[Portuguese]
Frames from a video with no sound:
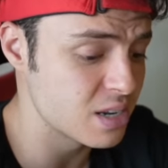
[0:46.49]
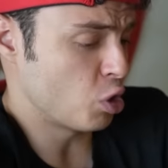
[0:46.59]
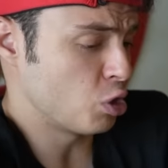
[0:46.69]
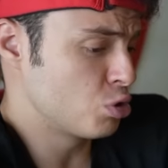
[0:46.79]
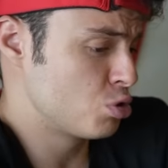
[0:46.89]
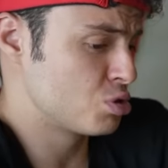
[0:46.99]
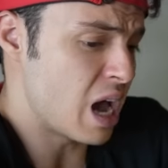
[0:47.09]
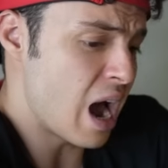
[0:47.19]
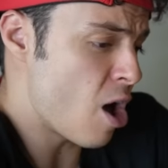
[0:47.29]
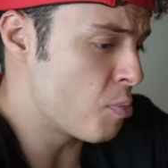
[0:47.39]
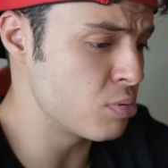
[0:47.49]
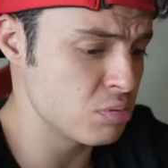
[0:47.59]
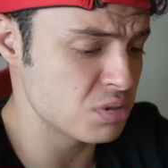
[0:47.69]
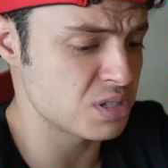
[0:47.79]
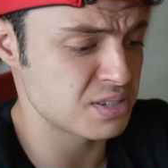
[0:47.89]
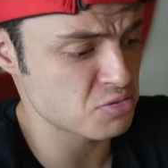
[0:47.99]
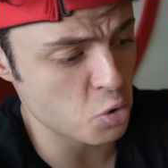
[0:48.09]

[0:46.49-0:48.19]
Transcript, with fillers: todos os álbuns,